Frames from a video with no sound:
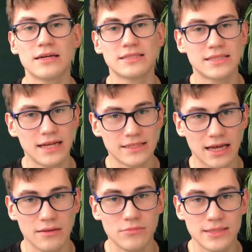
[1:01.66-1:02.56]

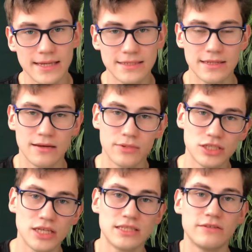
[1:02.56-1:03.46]
Кстати, обязательно
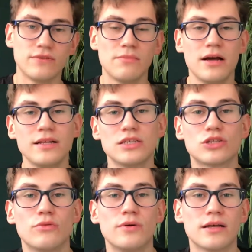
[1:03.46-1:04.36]
обращайте внимание,
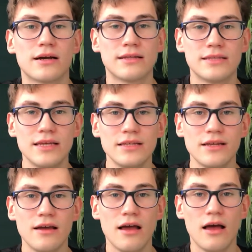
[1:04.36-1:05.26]
чтобы на
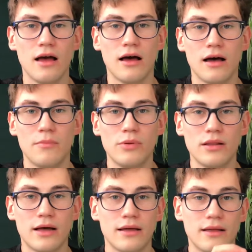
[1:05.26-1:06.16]
контейнере а,
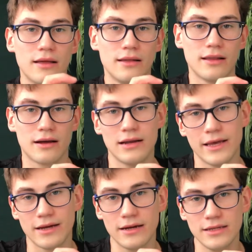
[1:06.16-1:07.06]
была
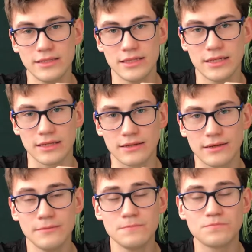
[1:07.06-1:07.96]
наклейка,
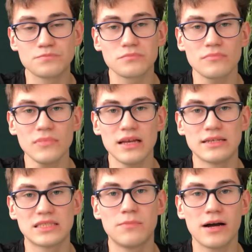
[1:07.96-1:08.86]
этикетка
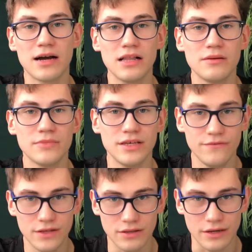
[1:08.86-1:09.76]
а, с бокалом и
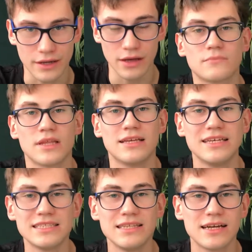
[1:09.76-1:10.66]
вилкой.
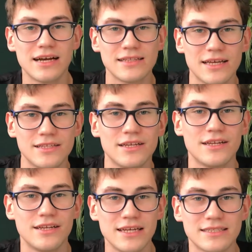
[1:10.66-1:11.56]
Если на
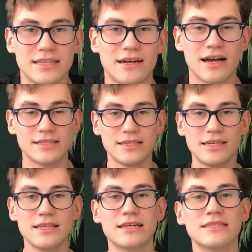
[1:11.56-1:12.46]
контейнере есть такая
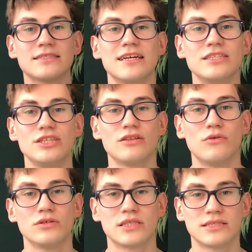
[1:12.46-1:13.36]
этикетка, значит
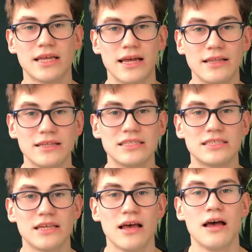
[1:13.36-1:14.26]
он состоит из
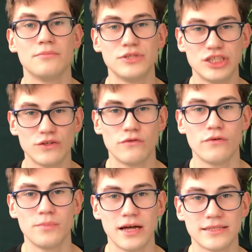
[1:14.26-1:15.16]

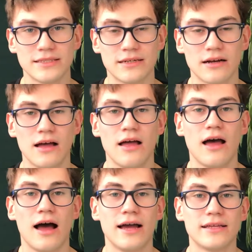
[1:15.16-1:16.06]
пищевого пластика,
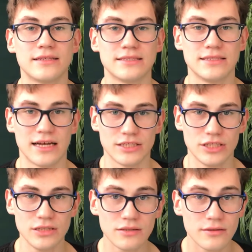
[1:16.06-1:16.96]
а это
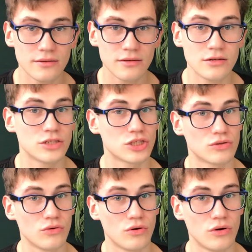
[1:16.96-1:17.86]
значит,
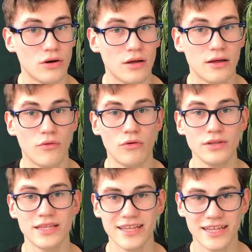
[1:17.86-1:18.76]
что
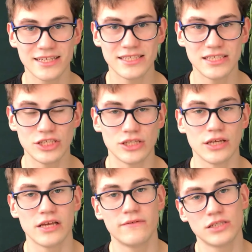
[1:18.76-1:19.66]
он не
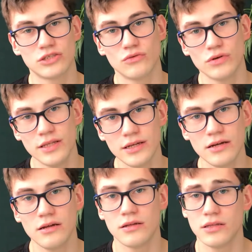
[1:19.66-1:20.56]
токсичный и ваша
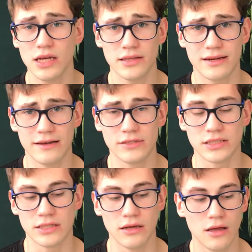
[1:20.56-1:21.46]
улитка не
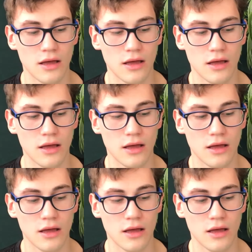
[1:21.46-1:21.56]
отравится.